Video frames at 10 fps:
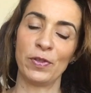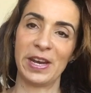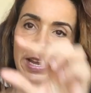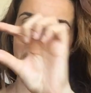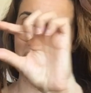
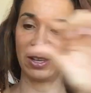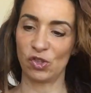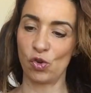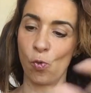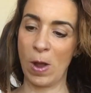pondré
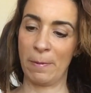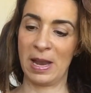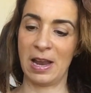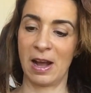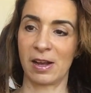su web
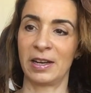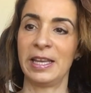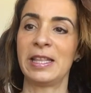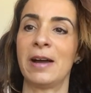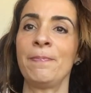en la
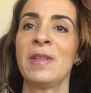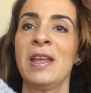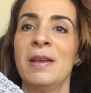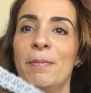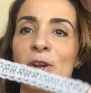cajita,
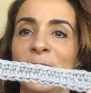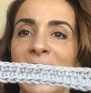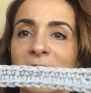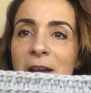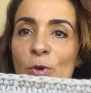pero
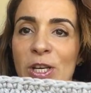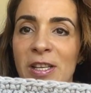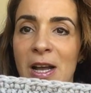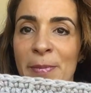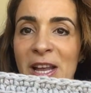mirad qué
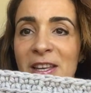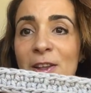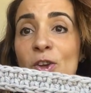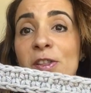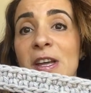bonita, me la ha
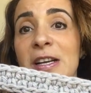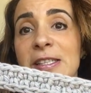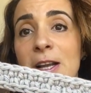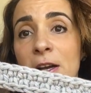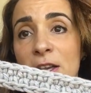traído y dice que
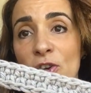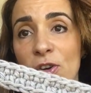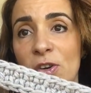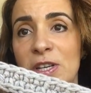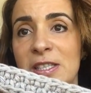es kaki, yo
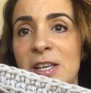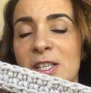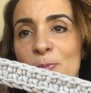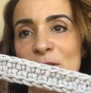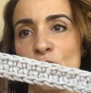creo que es
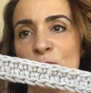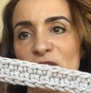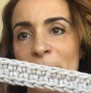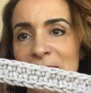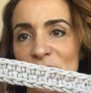gris, pero como
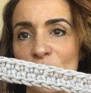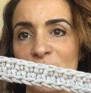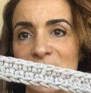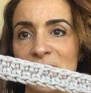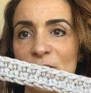sabe que estoy
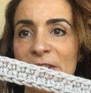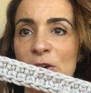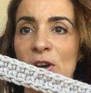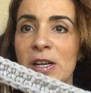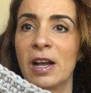obsesionada
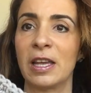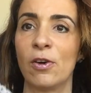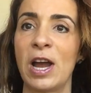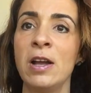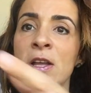con el kaki
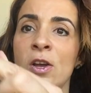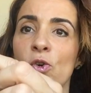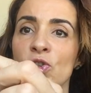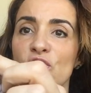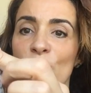ahora,
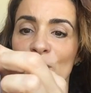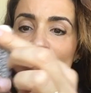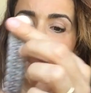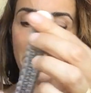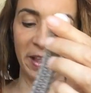con su
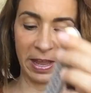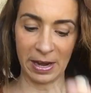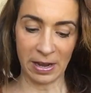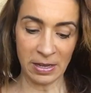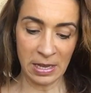botón de
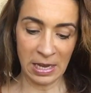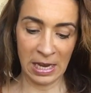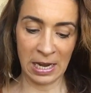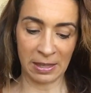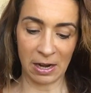madera,
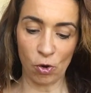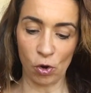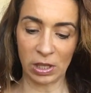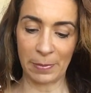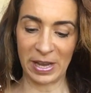y le trajo
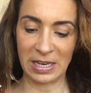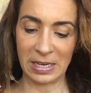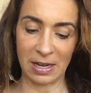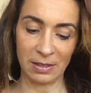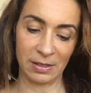otra
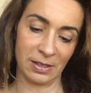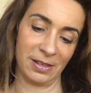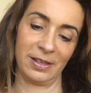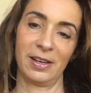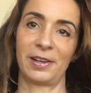marina,
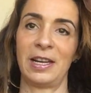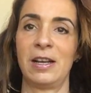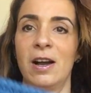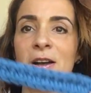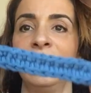qué
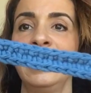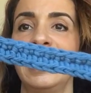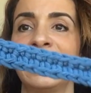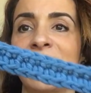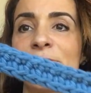rica.
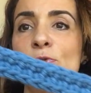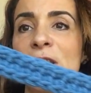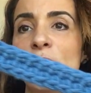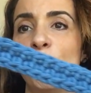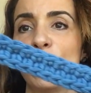Este azul
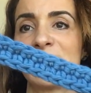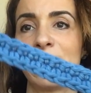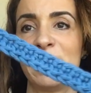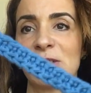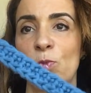que no puede
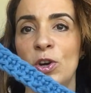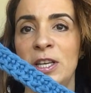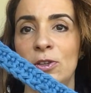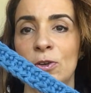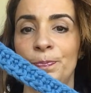ser más
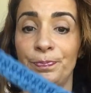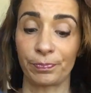bonito.